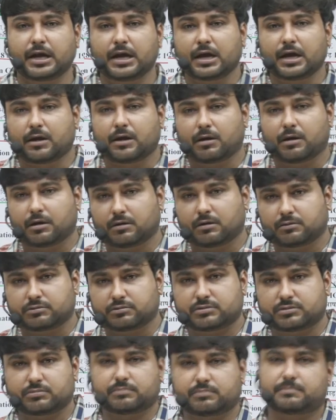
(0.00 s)

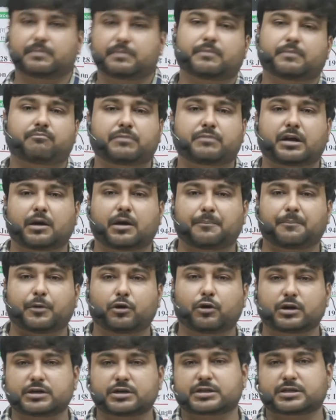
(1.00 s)

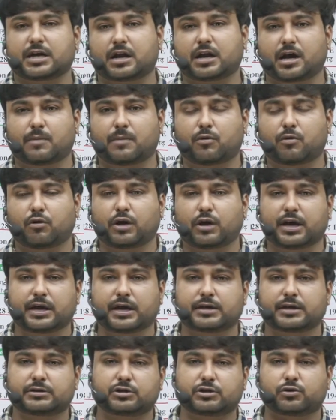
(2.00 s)
कंप्यूटर्स खराब हो गए
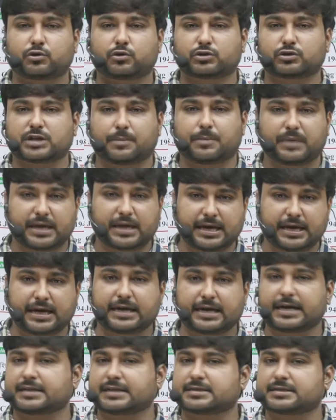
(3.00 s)
ड्यू टू सम हीट
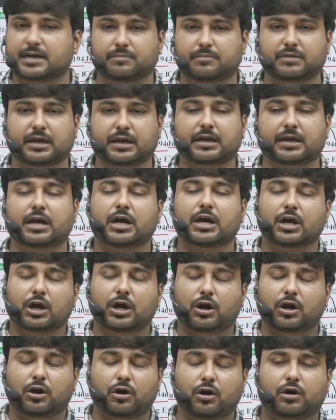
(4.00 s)
एंड समथिंग
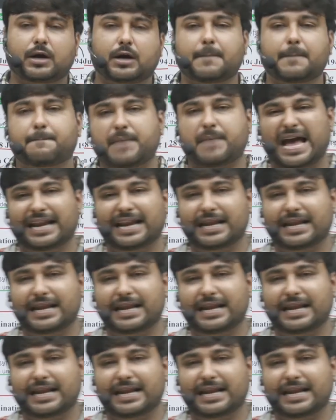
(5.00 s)
लोग पैनिक